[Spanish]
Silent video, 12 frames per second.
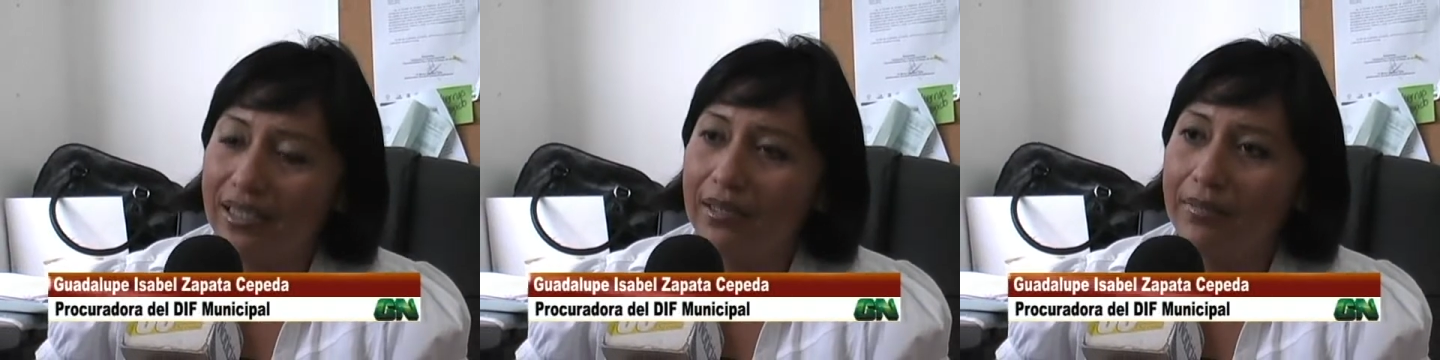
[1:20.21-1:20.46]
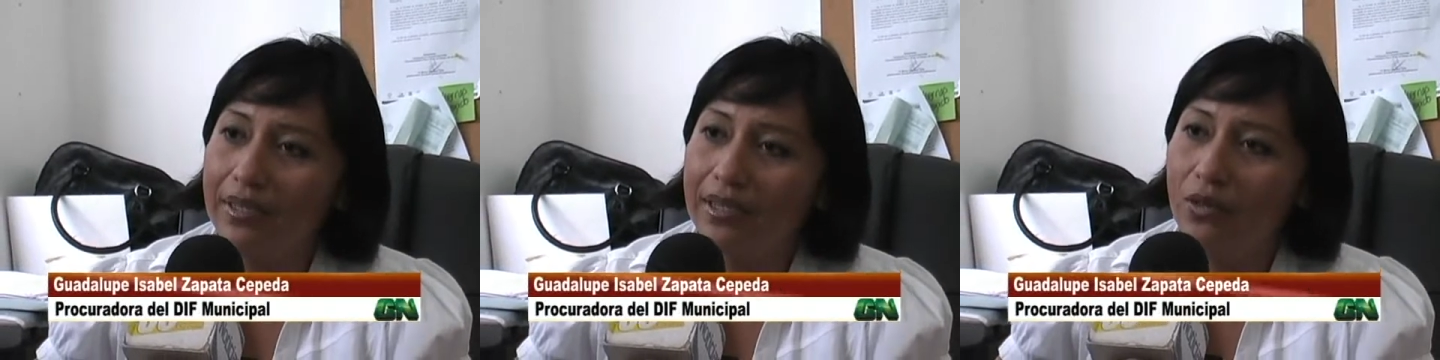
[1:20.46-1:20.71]
a
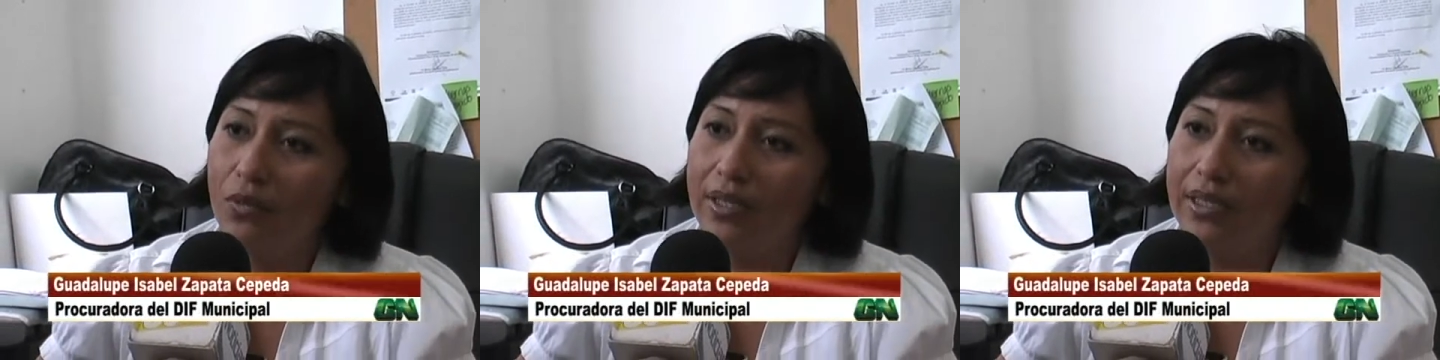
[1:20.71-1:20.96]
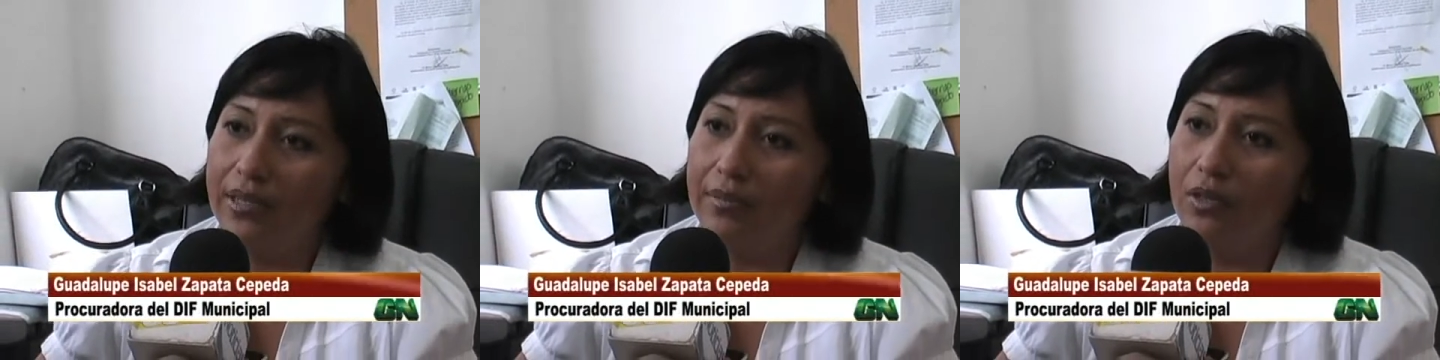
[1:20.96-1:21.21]
través del
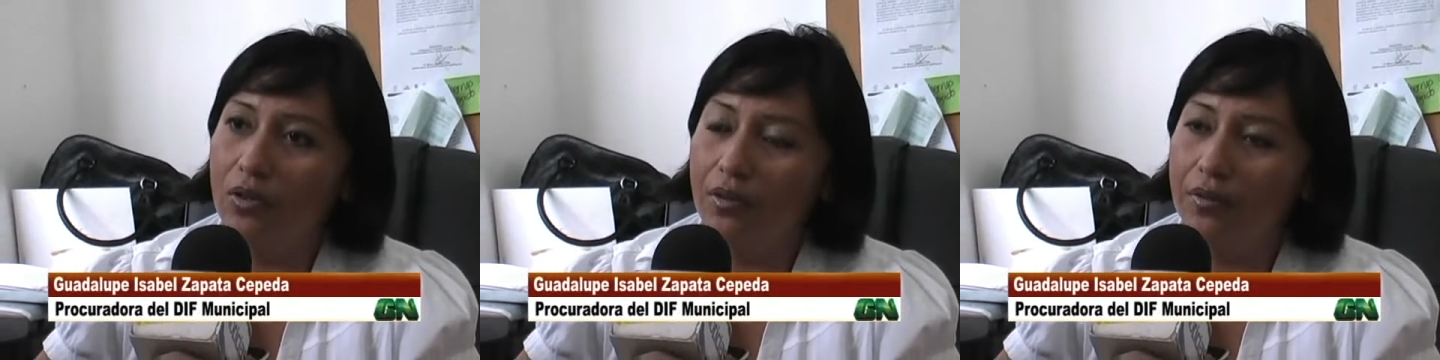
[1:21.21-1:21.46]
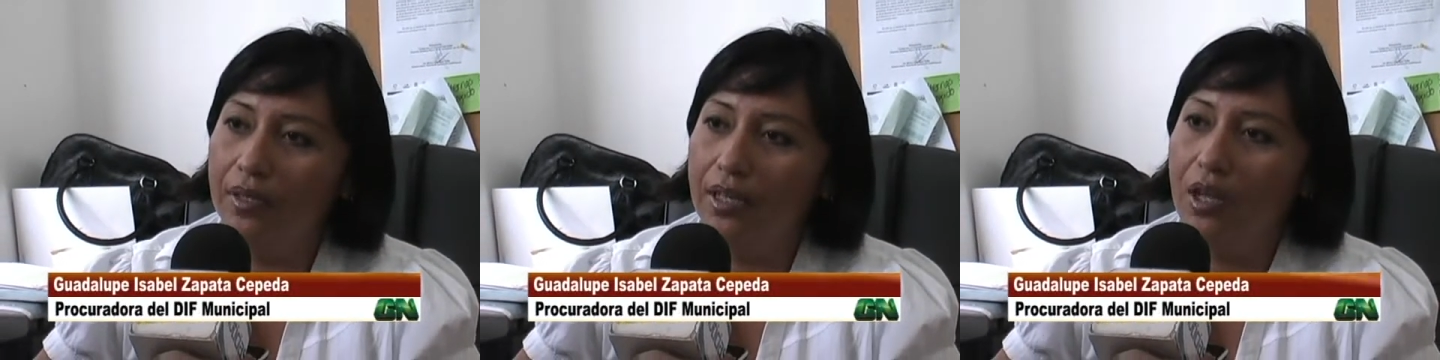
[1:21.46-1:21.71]
juez
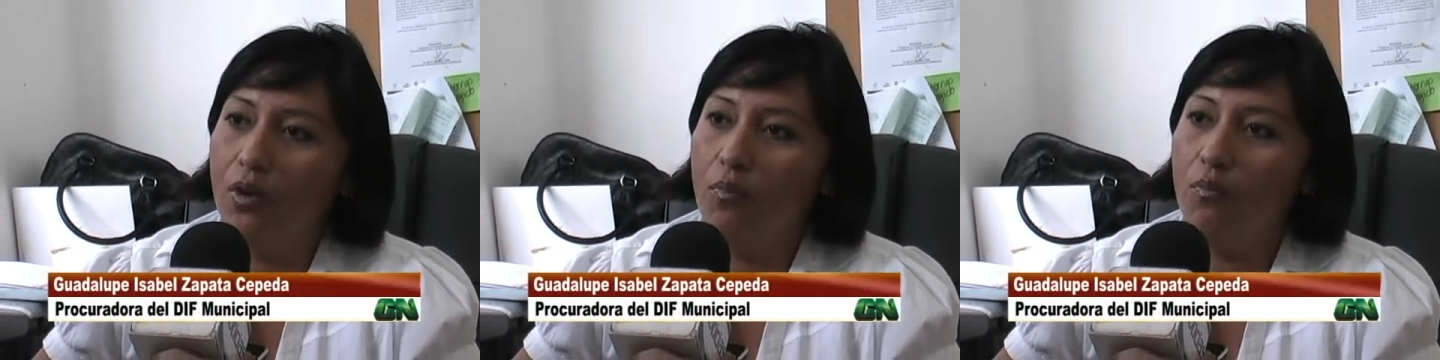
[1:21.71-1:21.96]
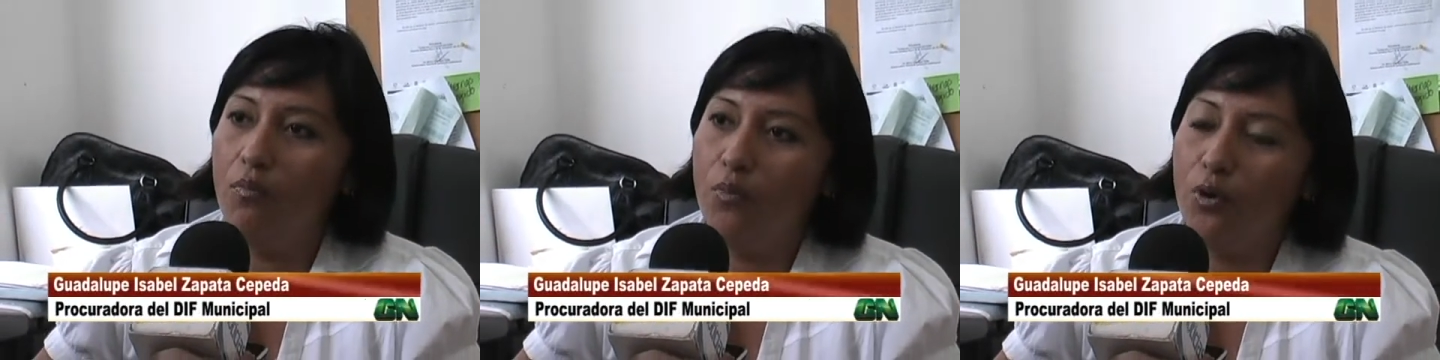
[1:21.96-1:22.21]
cívico
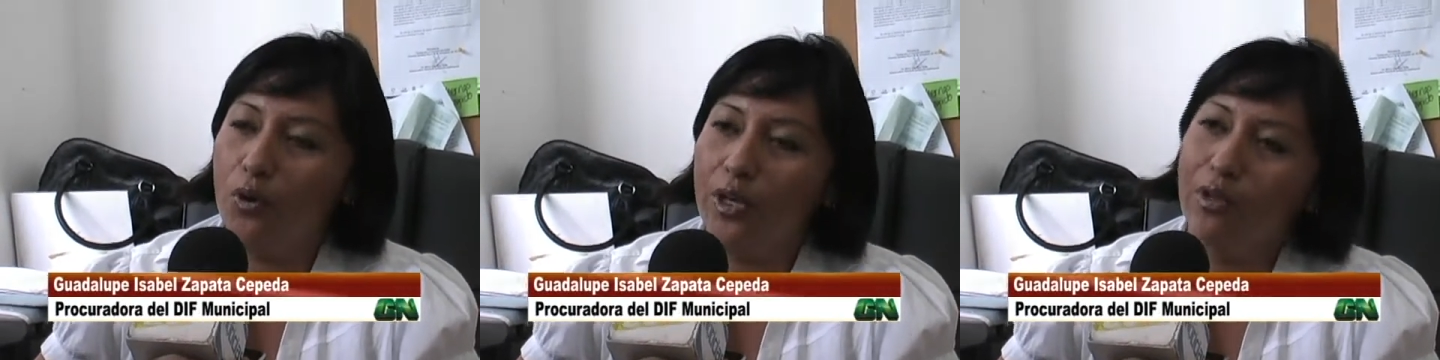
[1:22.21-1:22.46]
por